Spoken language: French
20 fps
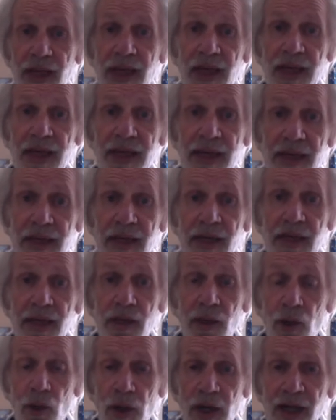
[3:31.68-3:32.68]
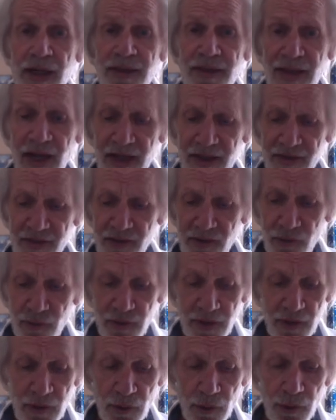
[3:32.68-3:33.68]
et l'interaction
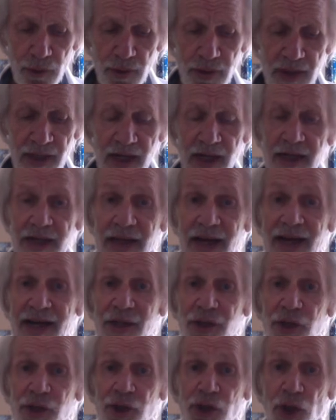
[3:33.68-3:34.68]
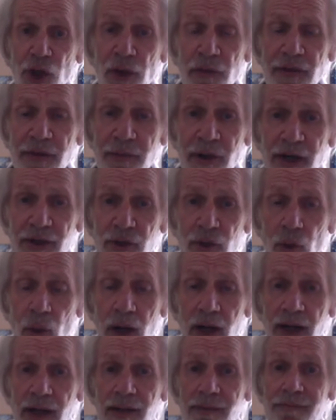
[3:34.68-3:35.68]
des deux crée un champ
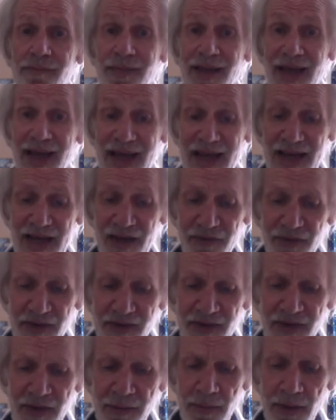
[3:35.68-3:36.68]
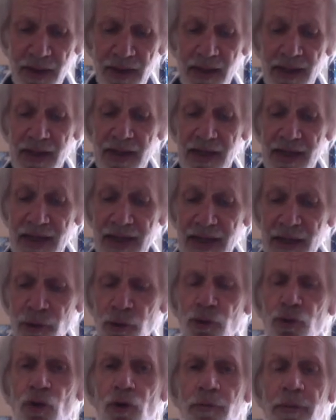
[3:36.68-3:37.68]
vibratoire invisible et
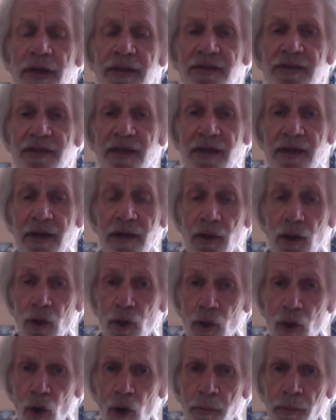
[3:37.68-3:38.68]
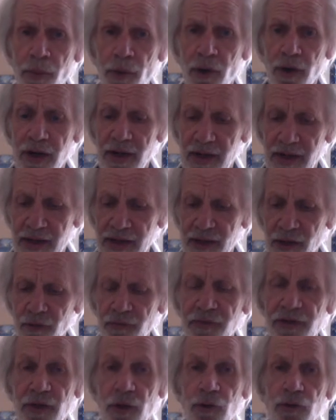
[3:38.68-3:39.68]
notre matière corporelle et
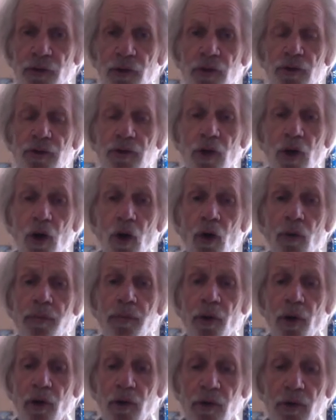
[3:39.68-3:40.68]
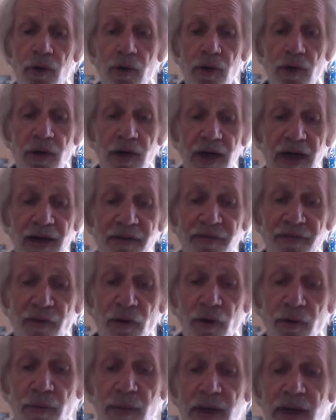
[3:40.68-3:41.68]
environnante en prend la
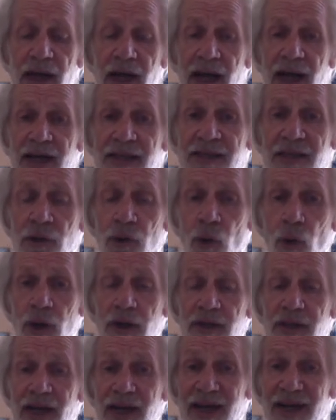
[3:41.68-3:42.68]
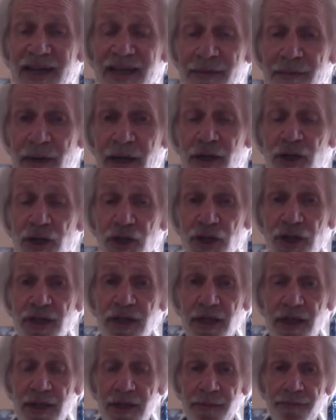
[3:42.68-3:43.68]
forme adéquate à l'image
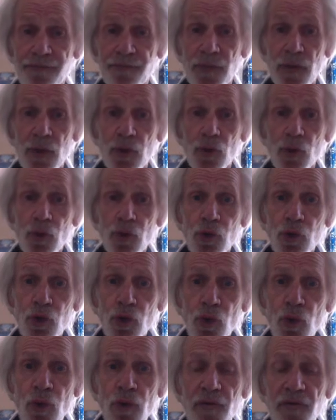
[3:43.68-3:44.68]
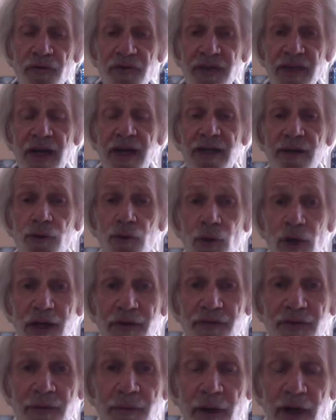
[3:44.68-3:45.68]
générée. Donc tout vient de la
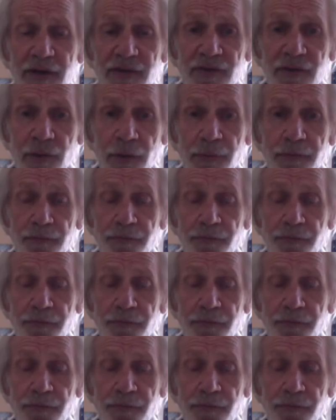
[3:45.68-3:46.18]
vibration.